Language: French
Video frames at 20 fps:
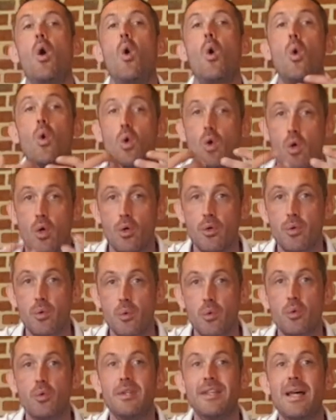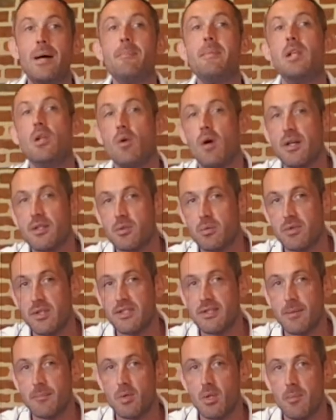ont connu une amélioration des
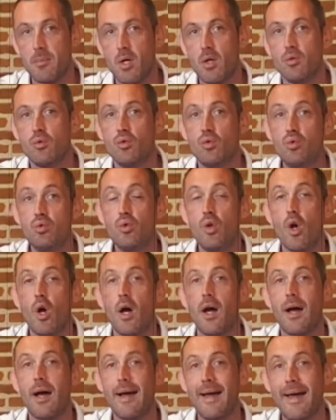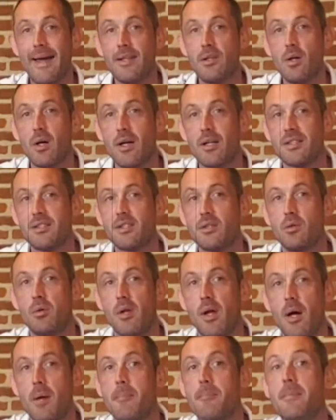symptômes, douleurs, raideur
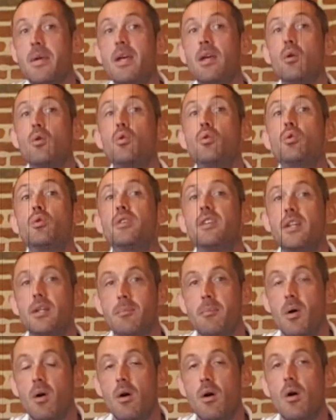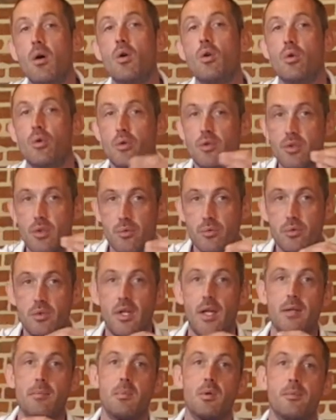articulaire, mais uniquement le temps du
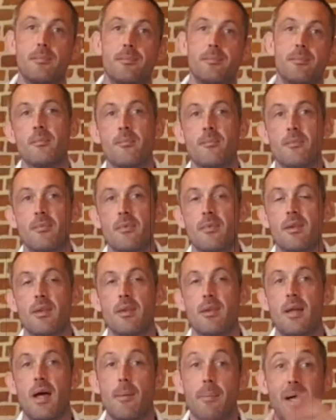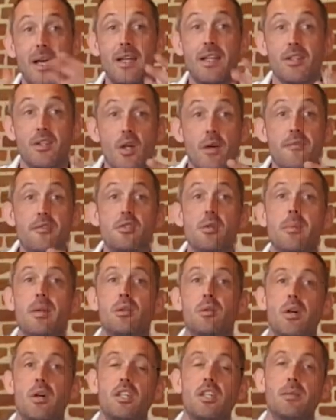traitement. Après les 9
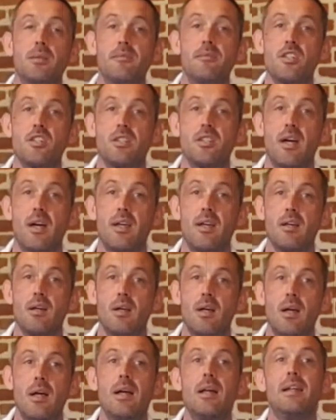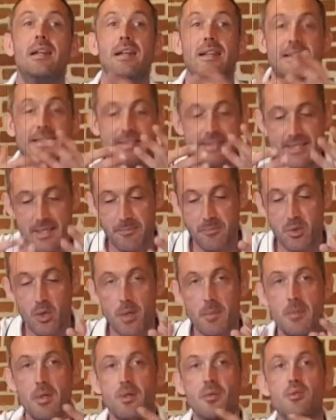semaines de régime végétarien, les
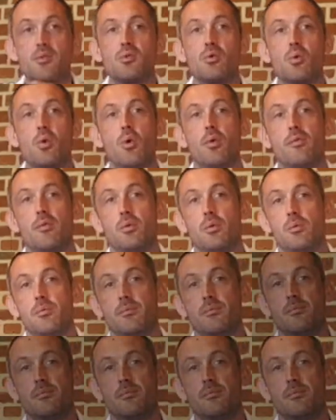symptômes sont revenus.